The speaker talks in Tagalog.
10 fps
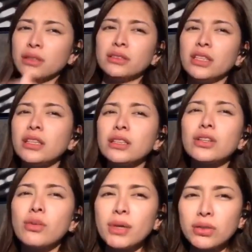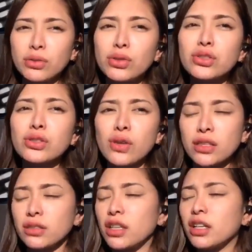tingin ko magugustuhan
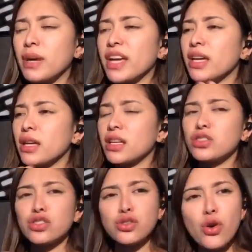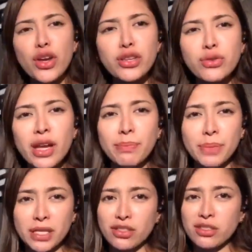nyo talaga. Ma-enjoy nyo
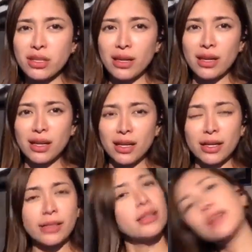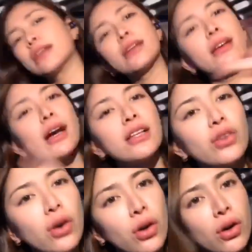yung beach na yan.
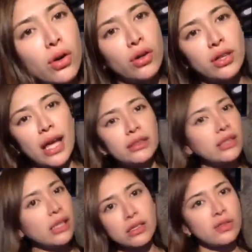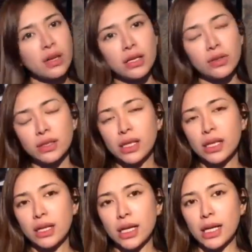Ganon. I think so, ganon
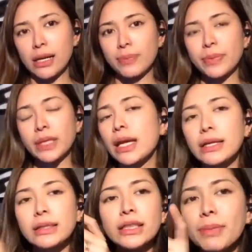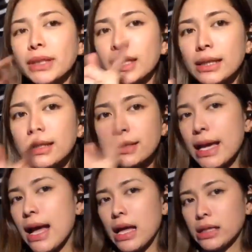talaga. Iba talaga
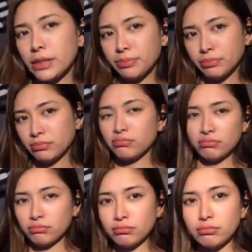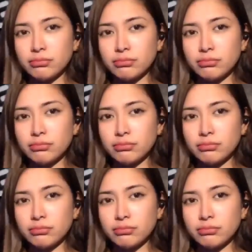si Alec. Mm-mm.